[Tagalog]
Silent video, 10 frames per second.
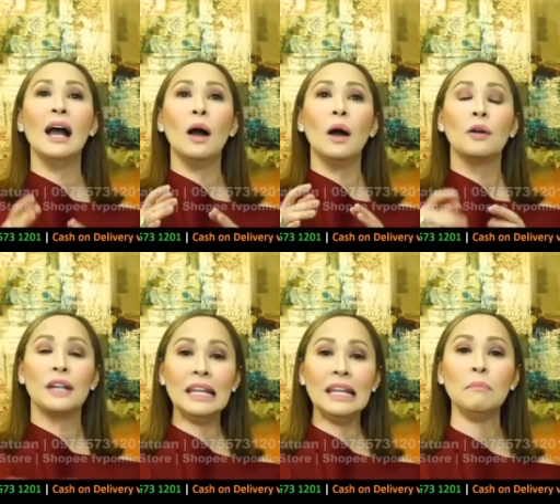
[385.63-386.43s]

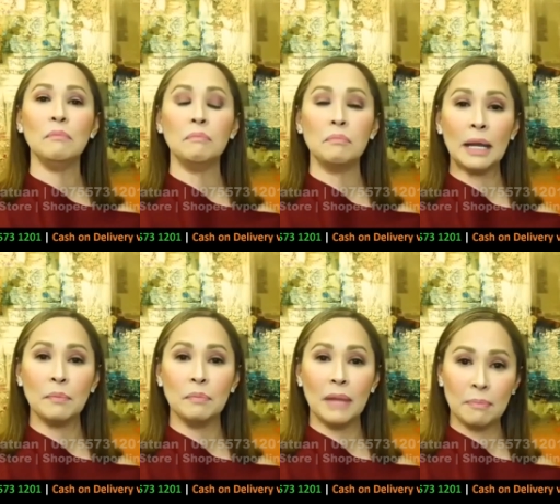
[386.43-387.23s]
reading
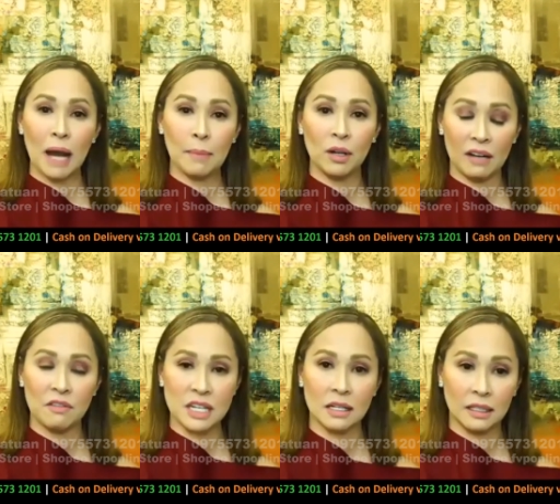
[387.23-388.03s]
my, my Bible
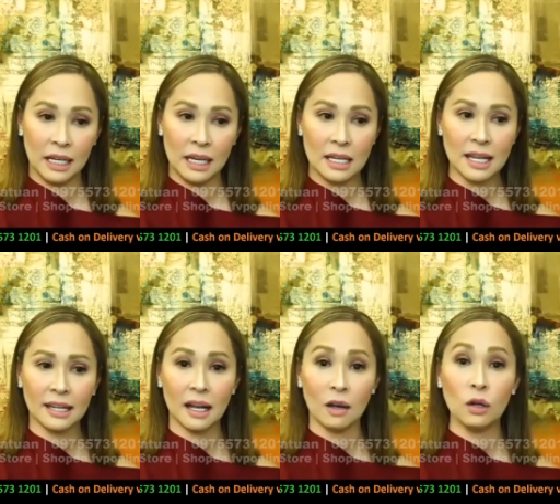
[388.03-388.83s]
every single day is
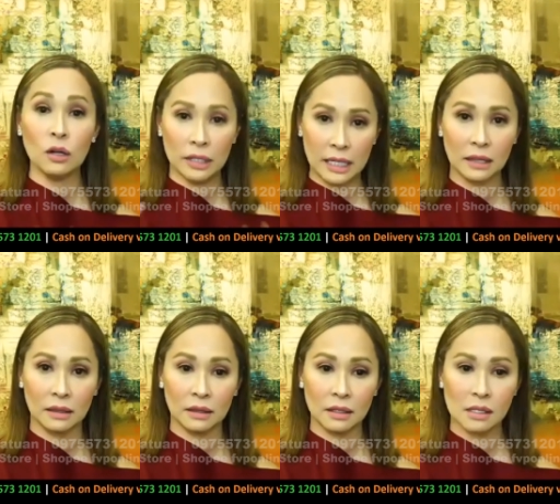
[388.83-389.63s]
like a concrete
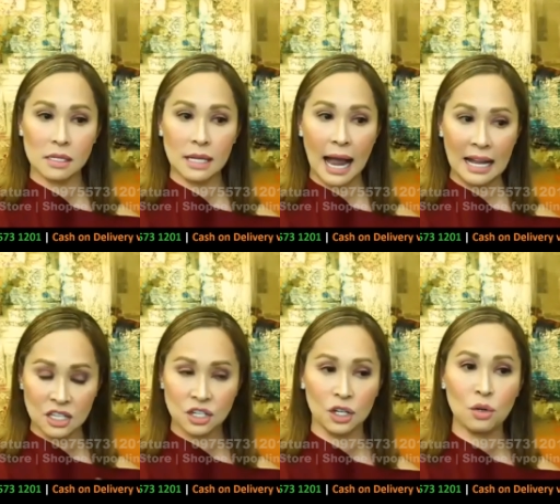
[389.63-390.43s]

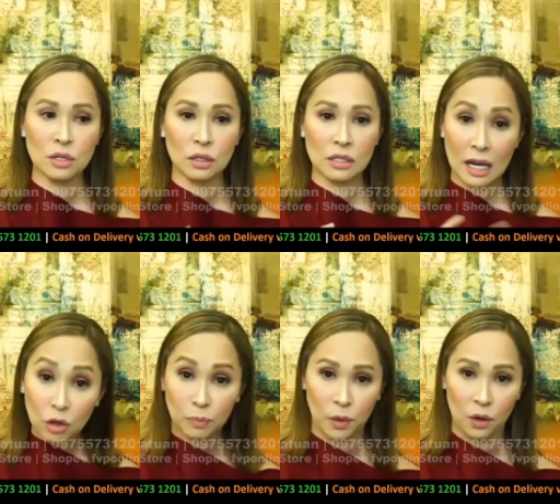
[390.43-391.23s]
answer, yung
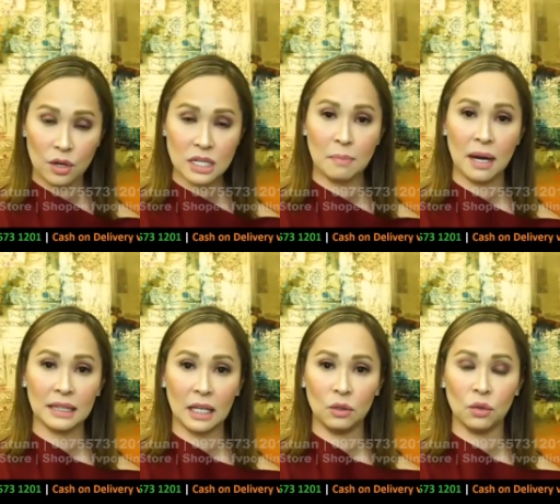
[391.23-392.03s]
sagot po sa
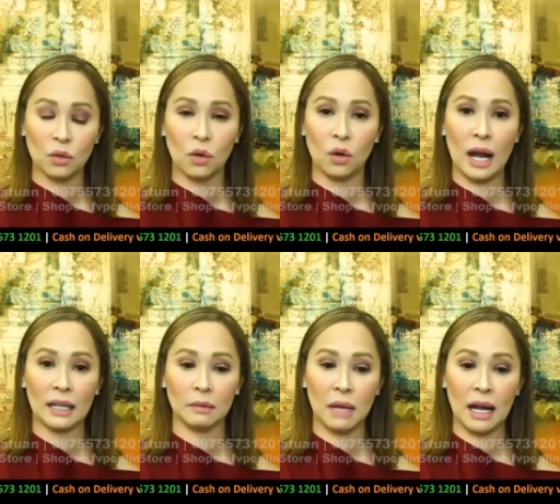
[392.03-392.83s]
mga tanong ko
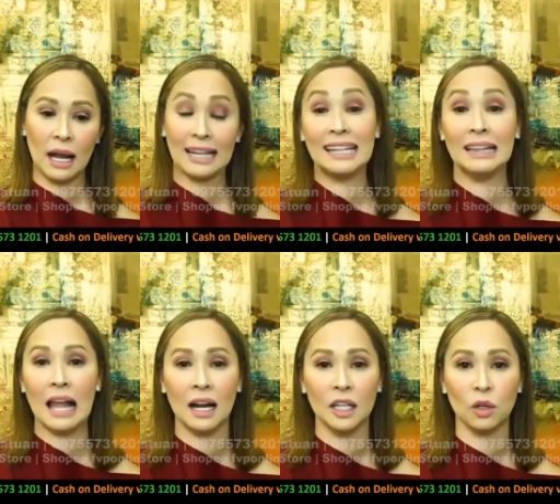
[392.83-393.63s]
at mga
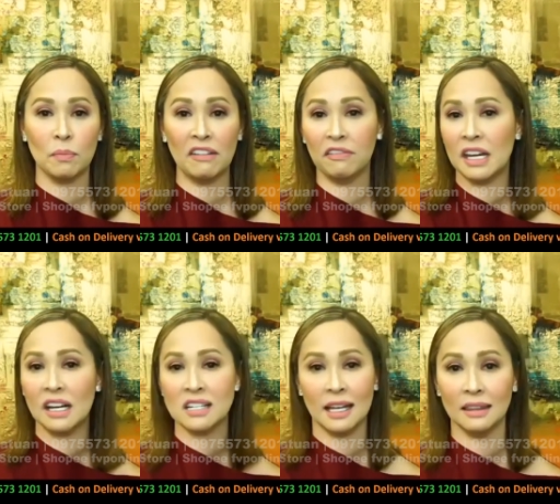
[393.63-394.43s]
alinlangan ko, my
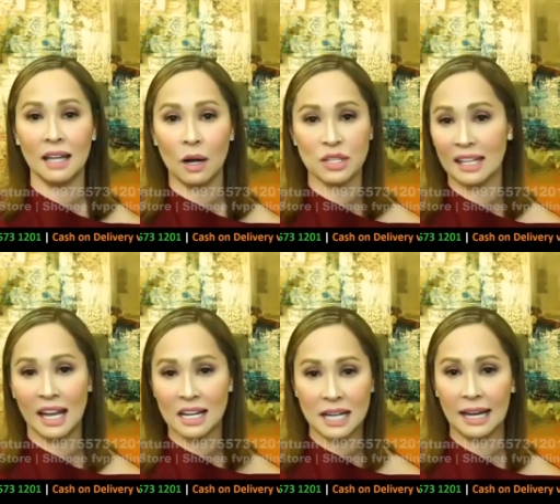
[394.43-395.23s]
fears and doubts and
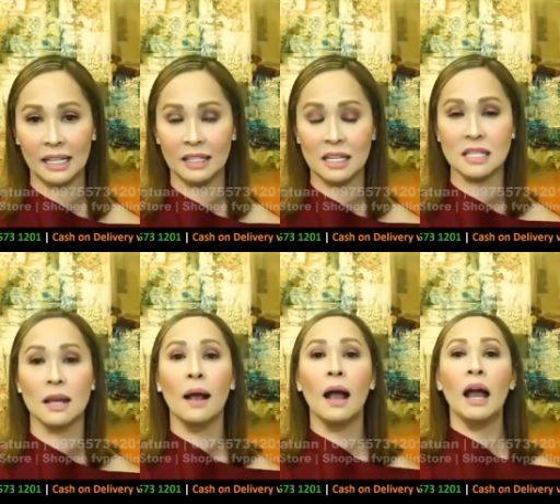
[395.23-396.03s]
anxieties.
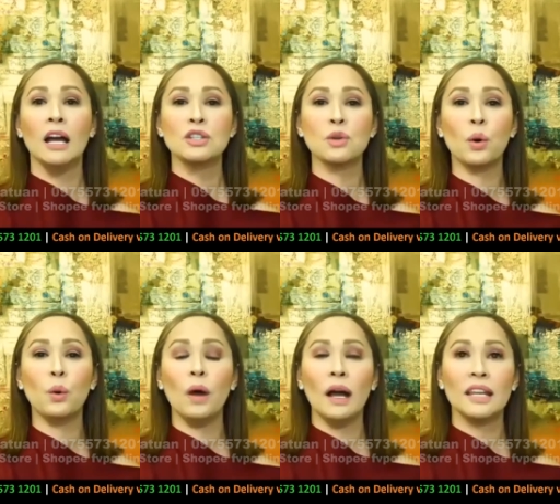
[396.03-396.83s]

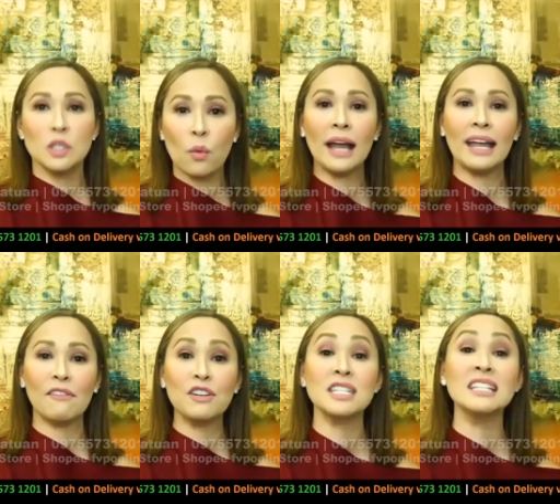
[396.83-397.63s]
So, that's why
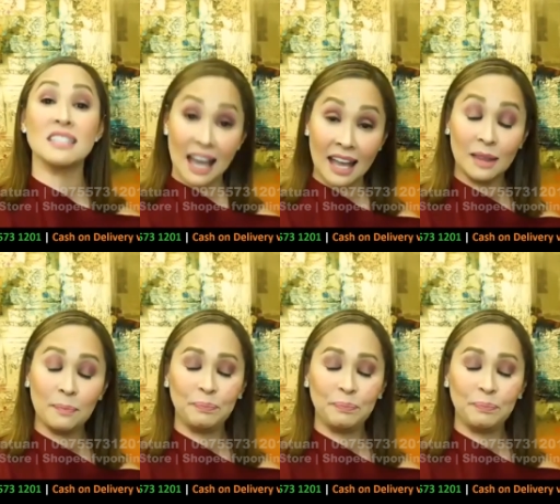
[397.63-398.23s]
ever since then,